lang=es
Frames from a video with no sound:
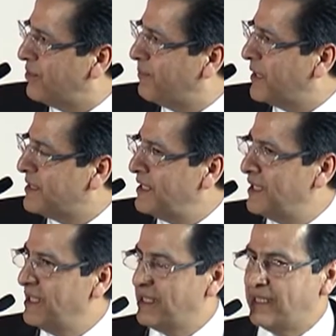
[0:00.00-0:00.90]

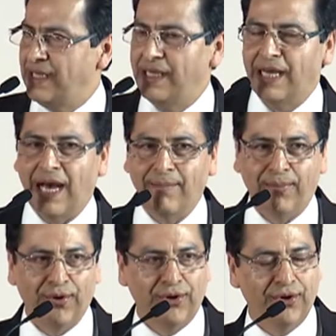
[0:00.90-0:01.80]
presidente
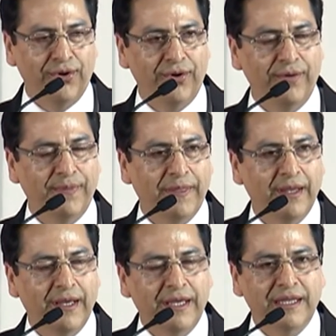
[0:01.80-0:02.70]
apoyó
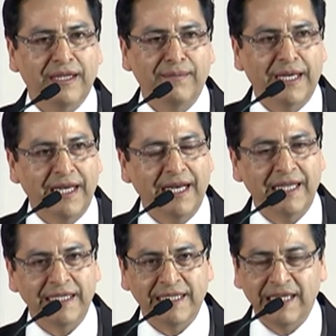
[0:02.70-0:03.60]
de manera
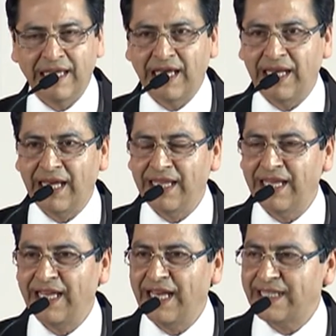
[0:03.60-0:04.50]
decidida la
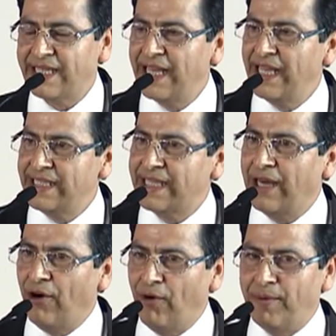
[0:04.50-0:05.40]
idea de hacer esta
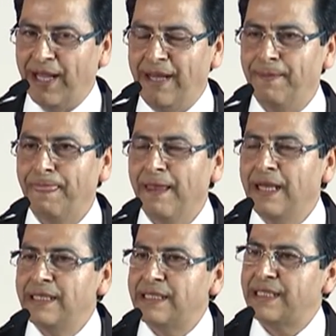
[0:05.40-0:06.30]
obra,
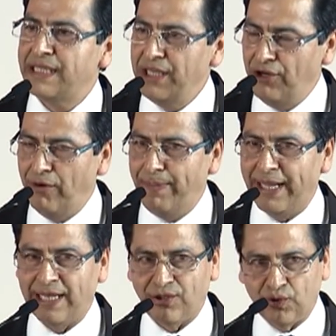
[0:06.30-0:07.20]
si no
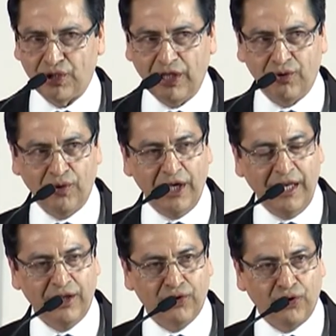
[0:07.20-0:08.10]
para
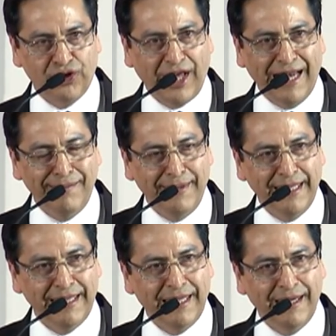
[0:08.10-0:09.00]
sustituir
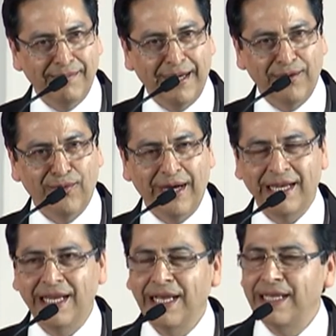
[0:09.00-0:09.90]
totalmente el
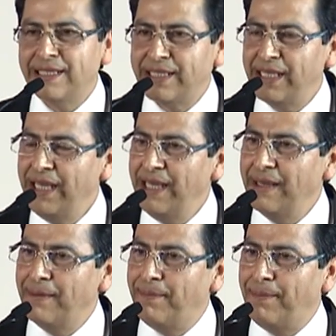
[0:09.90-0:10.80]
manual, sí
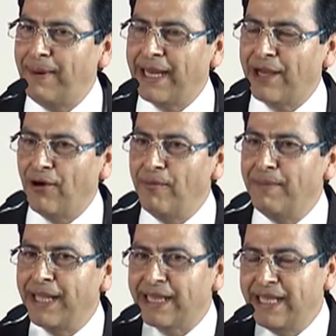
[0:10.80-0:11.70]
para
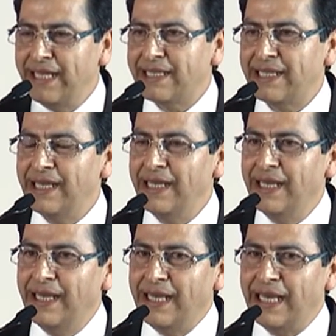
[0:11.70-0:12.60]
convertirse
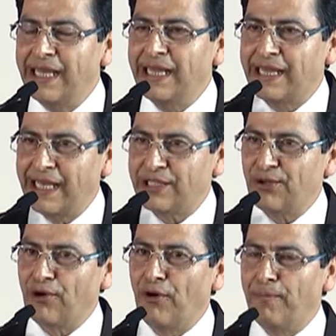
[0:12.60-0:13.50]
en el
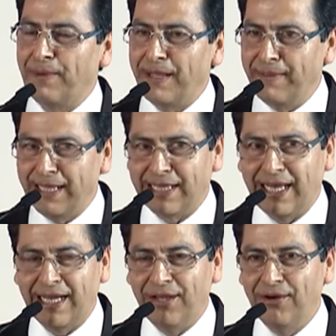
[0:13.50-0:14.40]
texto
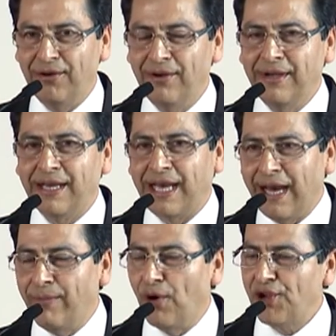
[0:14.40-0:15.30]
complementario que
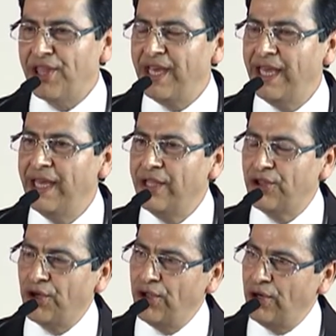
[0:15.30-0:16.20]
aborde
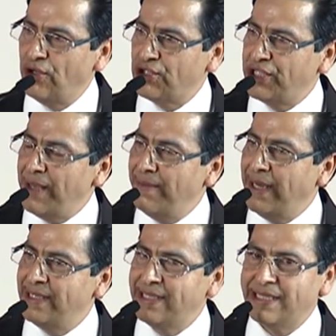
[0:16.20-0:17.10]
todos los
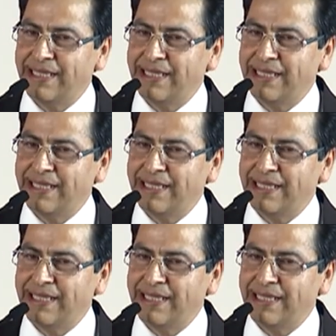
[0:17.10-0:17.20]
temas